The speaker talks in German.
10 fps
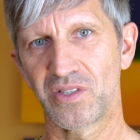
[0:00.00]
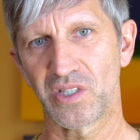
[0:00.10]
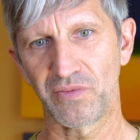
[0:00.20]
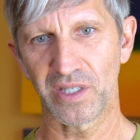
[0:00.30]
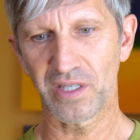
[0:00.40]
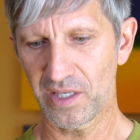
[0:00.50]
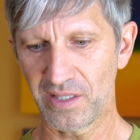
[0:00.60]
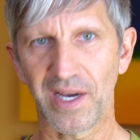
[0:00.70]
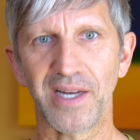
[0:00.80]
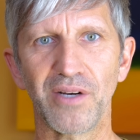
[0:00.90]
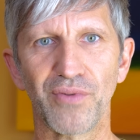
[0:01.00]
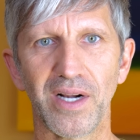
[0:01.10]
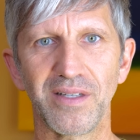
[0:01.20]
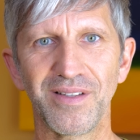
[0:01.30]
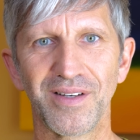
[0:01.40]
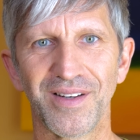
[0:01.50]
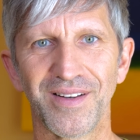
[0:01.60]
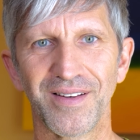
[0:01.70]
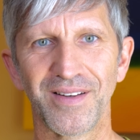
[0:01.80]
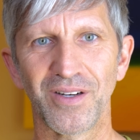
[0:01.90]
Sie wird dir in die Hände fallen
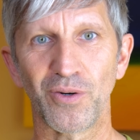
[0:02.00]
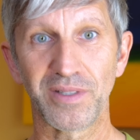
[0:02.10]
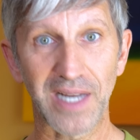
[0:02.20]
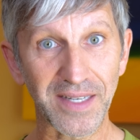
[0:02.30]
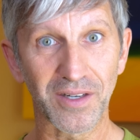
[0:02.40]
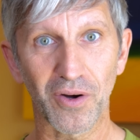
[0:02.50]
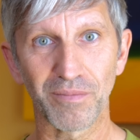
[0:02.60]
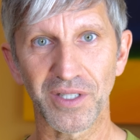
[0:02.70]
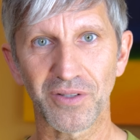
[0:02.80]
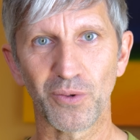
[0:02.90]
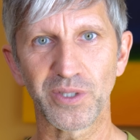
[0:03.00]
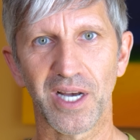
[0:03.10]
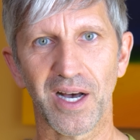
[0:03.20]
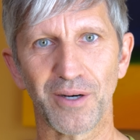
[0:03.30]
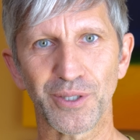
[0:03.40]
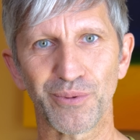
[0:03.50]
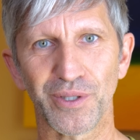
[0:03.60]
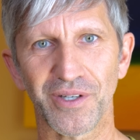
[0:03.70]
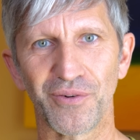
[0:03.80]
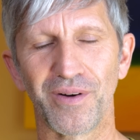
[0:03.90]
und dann kommt die große
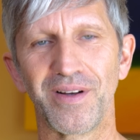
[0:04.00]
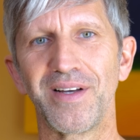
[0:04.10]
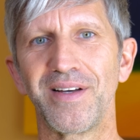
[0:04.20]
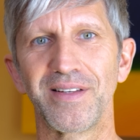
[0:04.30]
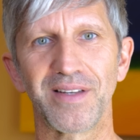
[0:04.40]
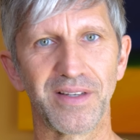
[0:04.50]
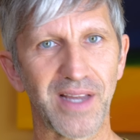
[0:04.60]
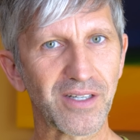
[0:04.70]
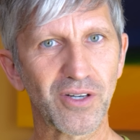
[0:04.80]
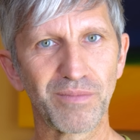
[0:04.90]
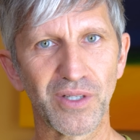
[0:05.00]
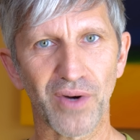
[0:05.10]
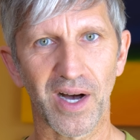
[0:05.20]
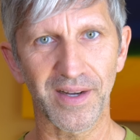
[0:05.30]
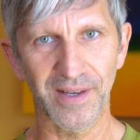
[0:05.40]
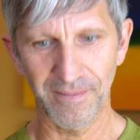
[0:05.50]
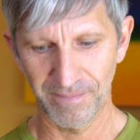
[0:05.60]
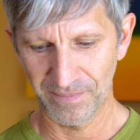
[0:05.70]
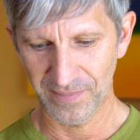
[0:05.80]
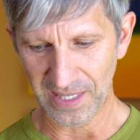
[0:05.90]
Herausforderung. Denn dann kommt die Frage,
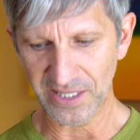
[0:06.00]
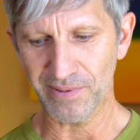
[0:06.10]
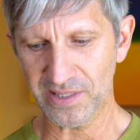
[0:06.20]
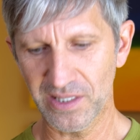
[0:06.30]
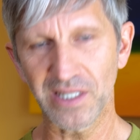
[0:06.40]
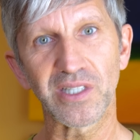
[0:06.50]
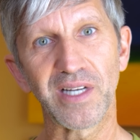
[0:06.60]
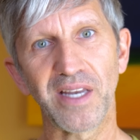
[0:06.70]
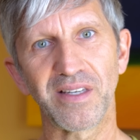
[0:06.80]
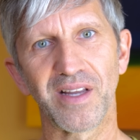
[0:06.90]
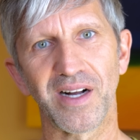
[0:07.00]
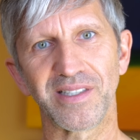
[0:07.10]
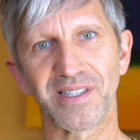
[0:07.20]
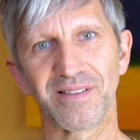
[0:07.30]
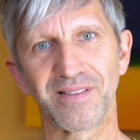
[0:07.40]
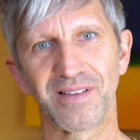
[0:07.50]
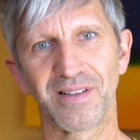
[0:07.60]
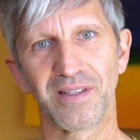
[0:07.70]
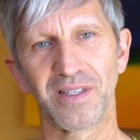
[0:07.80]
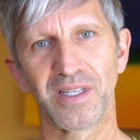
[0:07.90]
das, was ich jetzt in Händen halte,
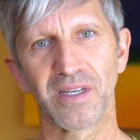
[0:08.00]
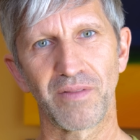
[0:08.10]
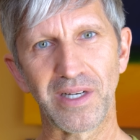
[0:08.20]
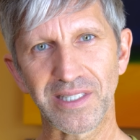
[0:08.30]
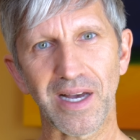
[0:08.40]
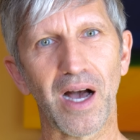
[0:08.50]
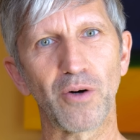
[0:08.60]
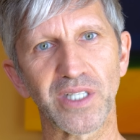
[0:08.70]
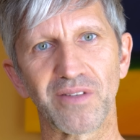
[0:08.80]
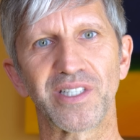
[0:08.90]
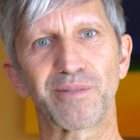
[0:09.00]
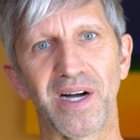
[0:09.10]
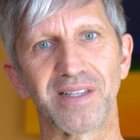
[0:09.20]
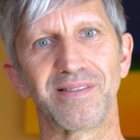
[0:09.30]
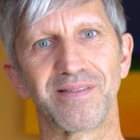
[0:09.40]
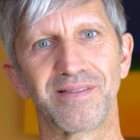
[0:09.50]
Will ich daraus etwas machen?